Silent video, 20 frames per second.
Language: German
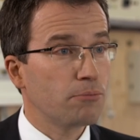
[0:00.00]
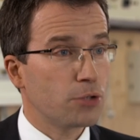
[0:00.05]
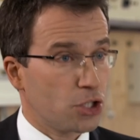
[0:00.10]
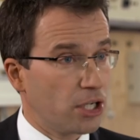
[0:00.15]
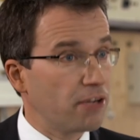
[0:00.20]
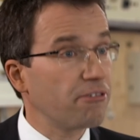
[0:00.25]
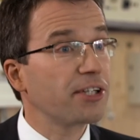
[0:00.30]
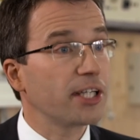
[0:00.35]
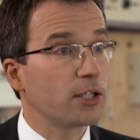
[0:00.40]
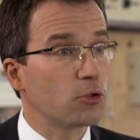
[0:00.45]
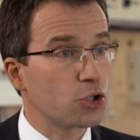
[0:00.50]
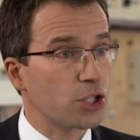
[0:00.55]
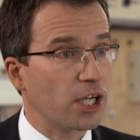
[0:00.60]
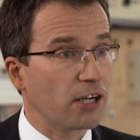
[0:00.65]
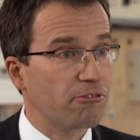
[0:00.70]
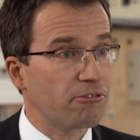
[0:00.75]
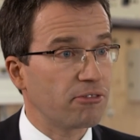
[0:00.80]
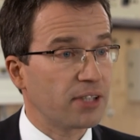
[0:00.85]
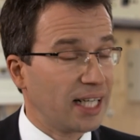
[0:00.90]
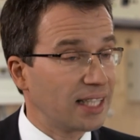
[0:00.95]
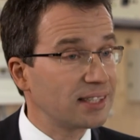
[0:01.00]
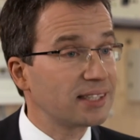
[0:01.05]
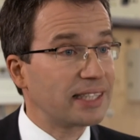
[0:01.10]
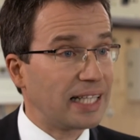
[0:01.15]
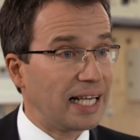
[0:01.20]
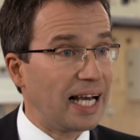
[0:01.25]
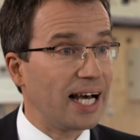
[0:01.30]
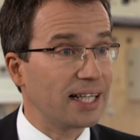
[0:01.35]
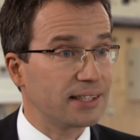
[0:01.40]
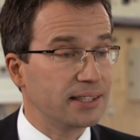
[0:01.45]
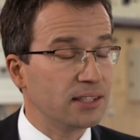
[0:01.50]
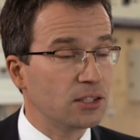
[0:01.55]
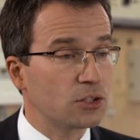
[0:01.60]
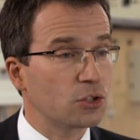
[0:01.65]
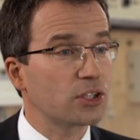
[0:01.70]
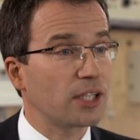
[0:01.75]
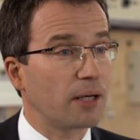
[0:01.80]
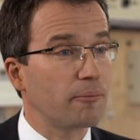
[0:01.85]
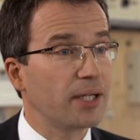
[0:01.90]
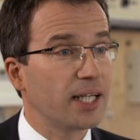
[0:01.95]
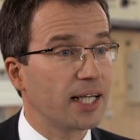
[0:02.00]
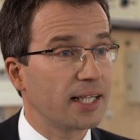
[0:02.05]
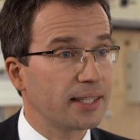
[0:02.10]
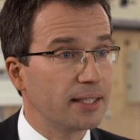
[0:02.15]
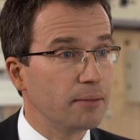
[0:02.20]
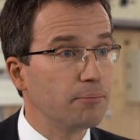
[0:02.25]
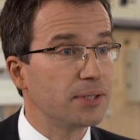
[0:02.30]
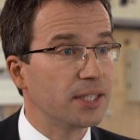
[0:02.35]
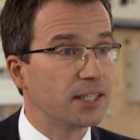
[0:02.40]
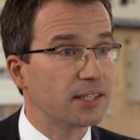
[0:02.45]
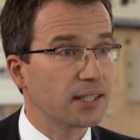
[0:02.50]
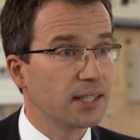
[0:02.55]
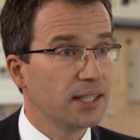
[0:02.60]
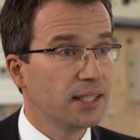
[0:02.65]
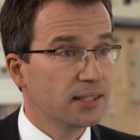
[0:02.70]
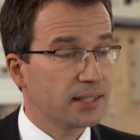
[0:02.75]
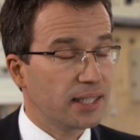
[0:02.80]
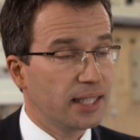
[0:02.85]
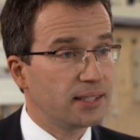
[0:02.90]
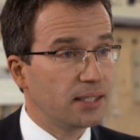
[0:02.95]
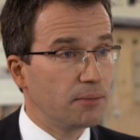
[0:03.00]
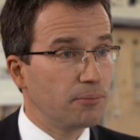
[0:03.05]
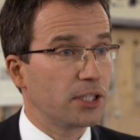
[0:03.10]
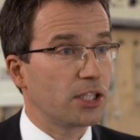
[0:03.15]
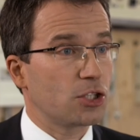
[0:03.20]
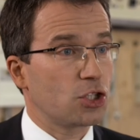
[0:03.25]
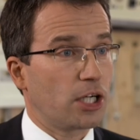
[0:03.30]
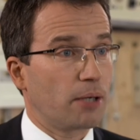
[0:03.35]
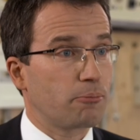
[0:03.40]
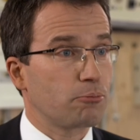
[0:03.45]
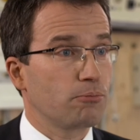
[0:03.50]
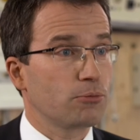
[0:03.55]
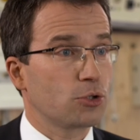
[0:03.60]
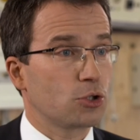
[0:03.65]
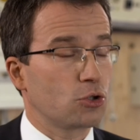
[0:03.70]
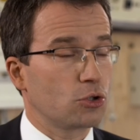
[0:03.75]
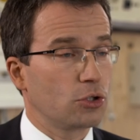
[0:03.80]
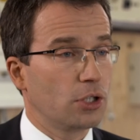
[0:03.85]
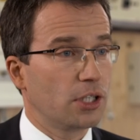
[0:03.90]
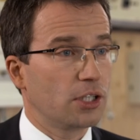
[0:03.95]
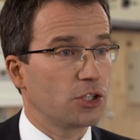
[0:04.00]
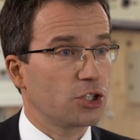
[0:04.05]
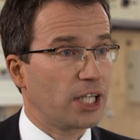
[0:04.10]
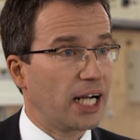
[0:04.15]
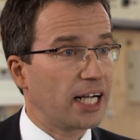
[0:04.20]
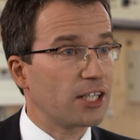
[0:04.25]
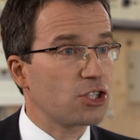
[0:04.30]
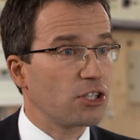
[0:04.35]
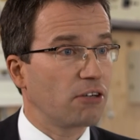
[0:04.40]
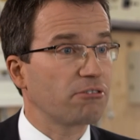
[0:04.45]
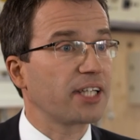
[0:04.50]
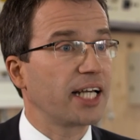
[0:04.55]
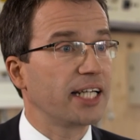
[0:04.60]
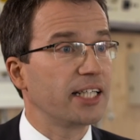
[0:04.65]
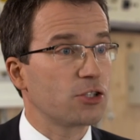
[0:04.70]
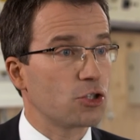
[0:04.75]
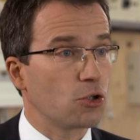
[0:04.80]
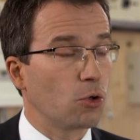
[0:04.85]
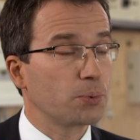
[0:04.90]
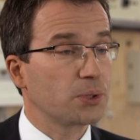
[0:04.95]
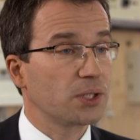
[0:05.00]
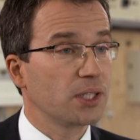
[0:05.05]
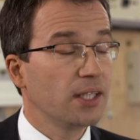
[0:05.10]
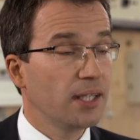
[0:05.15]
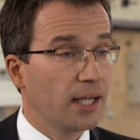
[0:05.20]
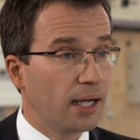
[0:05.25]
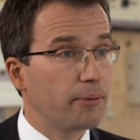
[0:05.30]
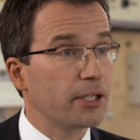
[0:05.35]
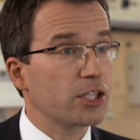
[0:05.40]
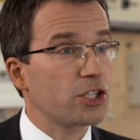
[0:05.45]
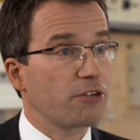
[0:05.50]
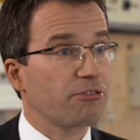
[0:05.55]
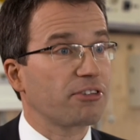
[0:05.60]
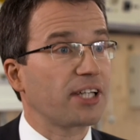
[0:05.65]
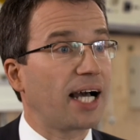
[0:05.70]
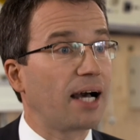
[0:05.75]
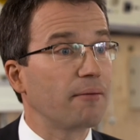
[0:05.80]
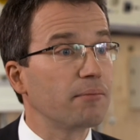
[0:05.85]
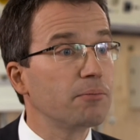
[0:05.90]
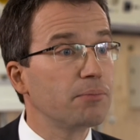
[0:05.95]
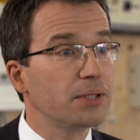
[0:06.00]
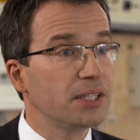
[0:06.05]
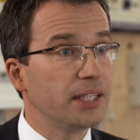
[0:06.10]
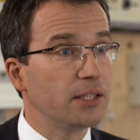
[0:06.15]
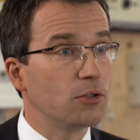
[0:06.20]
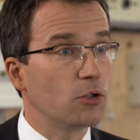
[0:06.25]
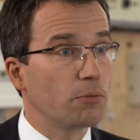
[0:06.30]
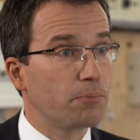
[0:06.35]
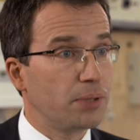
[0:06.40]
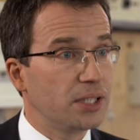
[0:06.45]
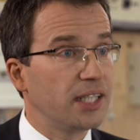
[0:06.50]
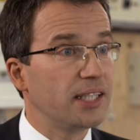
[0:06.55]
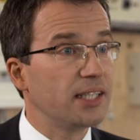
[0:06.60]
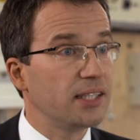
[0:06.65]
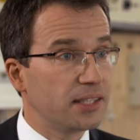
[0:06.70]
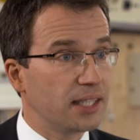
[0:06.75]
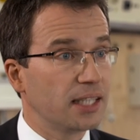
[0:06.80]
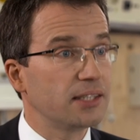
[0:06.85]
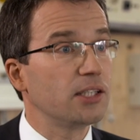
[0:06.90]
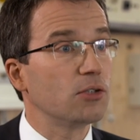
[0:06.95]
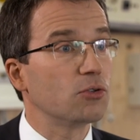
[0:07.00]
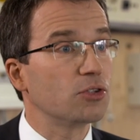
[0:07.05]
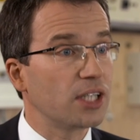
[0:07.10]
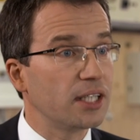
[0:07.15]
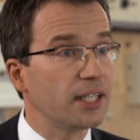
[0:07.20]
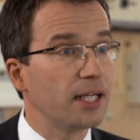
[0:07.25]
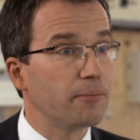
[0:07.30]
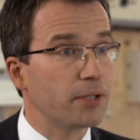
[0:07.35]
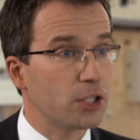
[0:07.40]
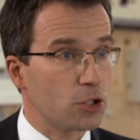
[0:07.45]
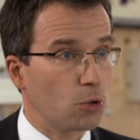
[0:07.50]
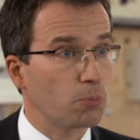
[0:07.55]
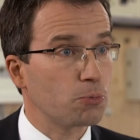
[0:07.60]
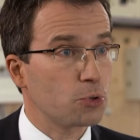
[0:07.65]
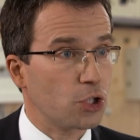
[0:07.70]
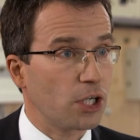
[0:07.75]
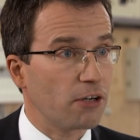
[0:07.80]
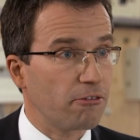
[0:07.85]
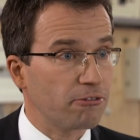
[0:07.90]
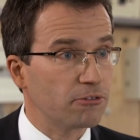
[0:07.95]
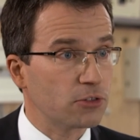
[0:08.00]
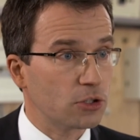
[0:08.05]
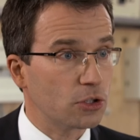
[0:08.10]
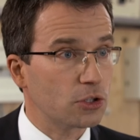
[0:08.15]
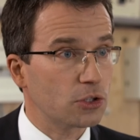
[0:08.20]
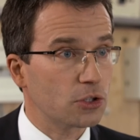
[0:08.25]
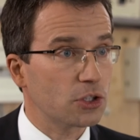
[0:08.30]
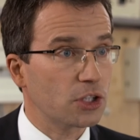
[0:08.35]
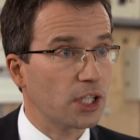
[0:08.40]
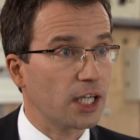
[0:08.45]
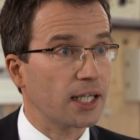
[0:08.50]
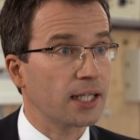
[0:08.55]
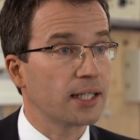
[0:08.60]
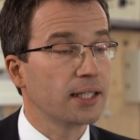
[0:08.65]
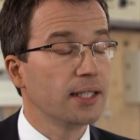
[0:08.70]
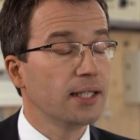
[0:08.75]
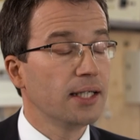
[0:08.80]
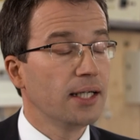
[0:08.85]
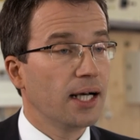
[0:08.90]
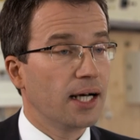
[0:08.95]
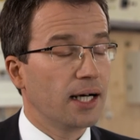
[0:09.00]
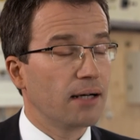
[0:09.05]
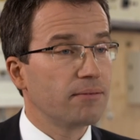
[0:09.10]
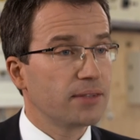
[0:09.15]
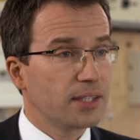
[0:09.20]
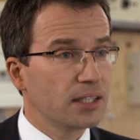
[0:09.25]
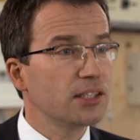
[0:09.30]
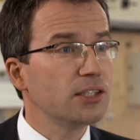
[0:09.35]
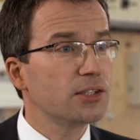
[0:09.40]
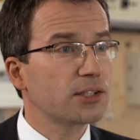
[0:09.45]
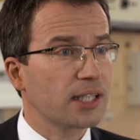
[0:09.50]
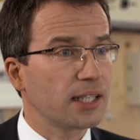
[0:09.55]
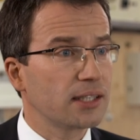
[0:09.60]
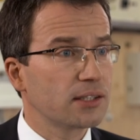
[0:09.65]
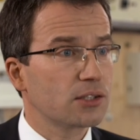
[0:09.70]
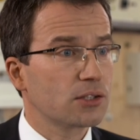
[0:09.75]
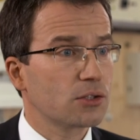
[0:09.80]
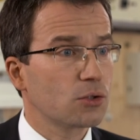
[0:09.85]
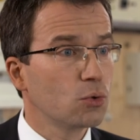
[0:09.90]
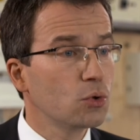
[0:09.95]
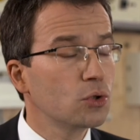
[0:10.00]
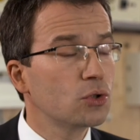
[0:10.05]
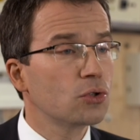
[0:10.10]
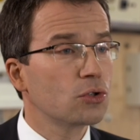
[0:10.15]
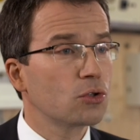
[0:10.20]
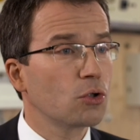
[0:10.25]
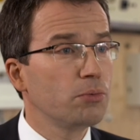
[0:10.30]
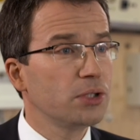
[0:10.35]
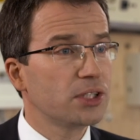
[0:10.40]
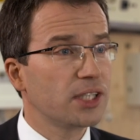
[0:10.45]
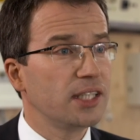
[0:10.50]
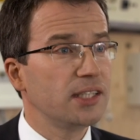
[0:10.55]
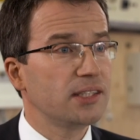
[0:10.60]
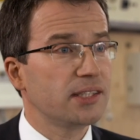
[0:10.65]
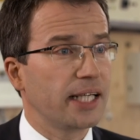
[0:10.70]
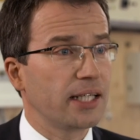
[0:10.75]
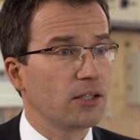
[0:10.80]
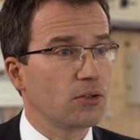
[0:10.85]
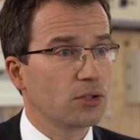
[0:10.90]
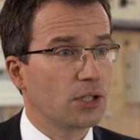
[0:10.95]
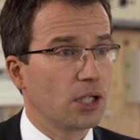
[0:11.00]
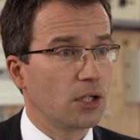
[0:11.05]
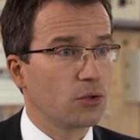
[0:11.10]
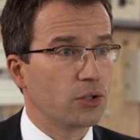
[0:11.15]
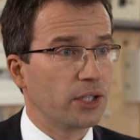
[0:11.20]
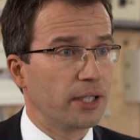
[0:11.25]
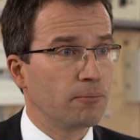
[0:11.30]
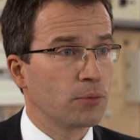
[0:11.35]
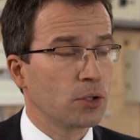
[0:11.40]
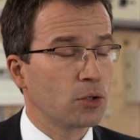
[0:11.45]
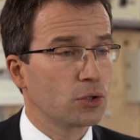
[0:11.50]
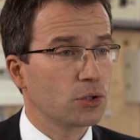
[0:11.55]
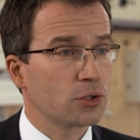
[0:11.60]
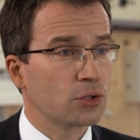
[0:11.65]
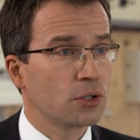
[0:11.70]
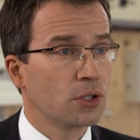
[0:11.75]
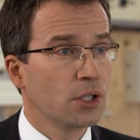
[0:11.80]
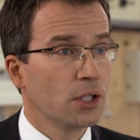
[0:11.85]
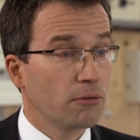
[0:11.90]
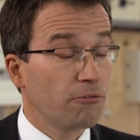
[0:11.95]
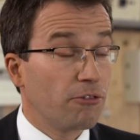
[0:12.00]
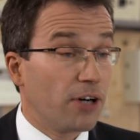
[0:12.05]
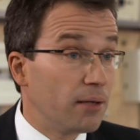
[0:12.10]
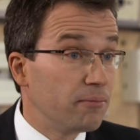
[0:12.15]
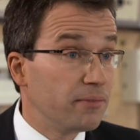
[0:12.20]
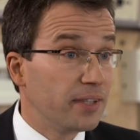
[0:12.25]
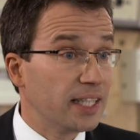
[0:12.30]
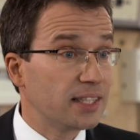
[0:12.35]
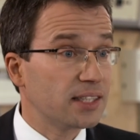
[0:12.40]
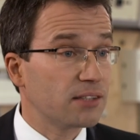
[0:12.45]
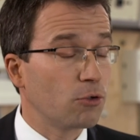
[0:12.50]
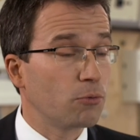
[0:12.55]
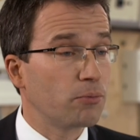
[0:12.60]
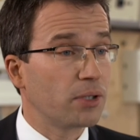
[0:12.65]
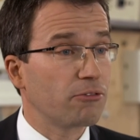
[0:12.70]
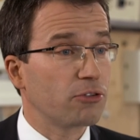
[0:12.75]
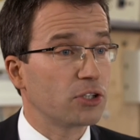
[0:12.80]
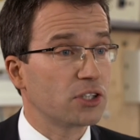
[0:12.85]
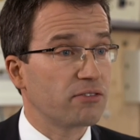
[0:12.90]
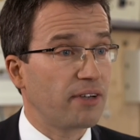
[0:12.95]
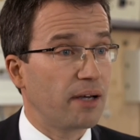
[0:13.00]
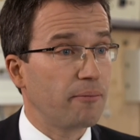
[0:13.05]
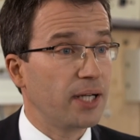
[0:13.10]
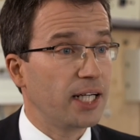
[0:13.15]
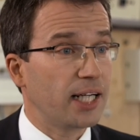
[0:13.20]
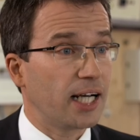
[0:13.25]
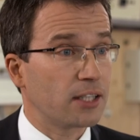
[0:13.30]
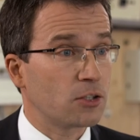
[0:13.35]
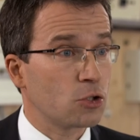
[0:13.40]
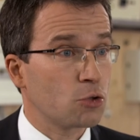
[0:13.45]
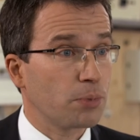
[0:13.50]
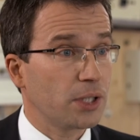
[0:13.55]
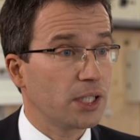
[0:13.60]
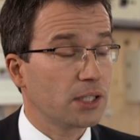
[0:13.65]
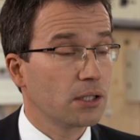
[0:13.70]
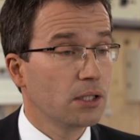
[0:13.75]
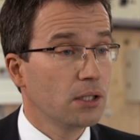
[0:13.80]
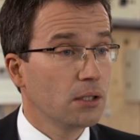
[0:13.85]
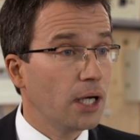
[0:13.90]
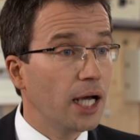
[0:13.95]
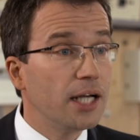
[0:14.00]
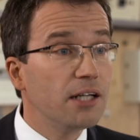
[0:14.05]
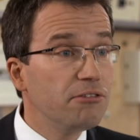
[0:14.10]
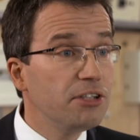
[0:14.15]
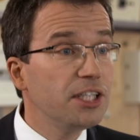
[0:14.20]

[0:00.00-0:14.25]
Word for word: Beschäftigung schaffen. Ganz klar, diesen Zusammenhang gibt es. Das heißt immer, der Job äh, Staat schafft keine Jobs, aber er schafft Rahmenbedingungen, bei denen dann die Unternehmen Jobs schaffen sozusagen. Äh, das ist ganz gut und darum ist eine Senkung der Lohnnebenkosten, vor allem jetzt, wo man von zwei Milliarden spricht, eine